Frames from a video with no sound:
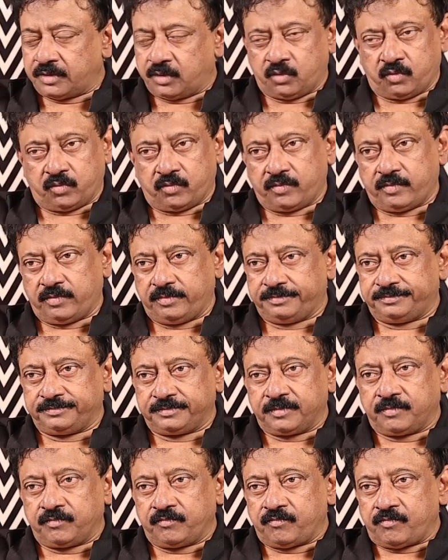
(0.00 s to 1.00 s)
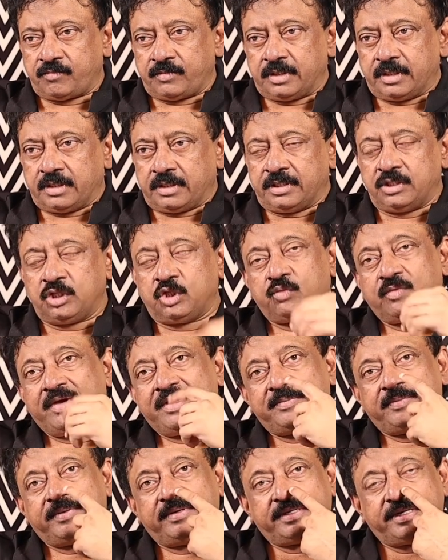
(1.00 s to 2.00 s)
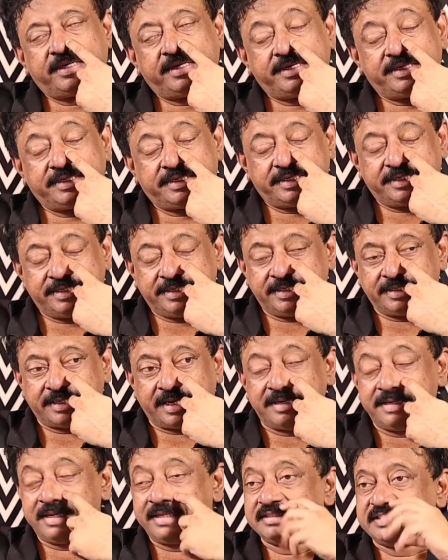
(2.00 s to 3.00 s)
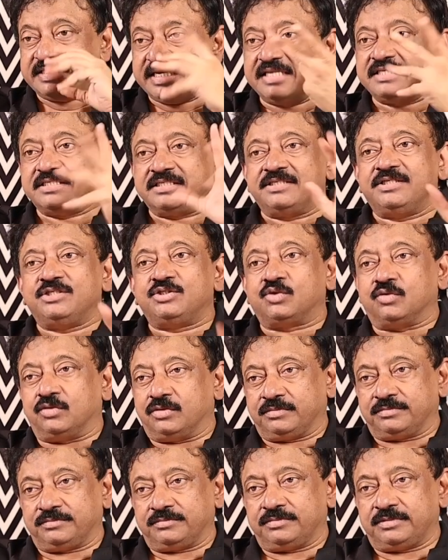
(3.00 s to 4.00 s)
నో ఎందుకు భయపడిన అంటే నేను నన్ను నేను సీరియస్గా తీసుకోను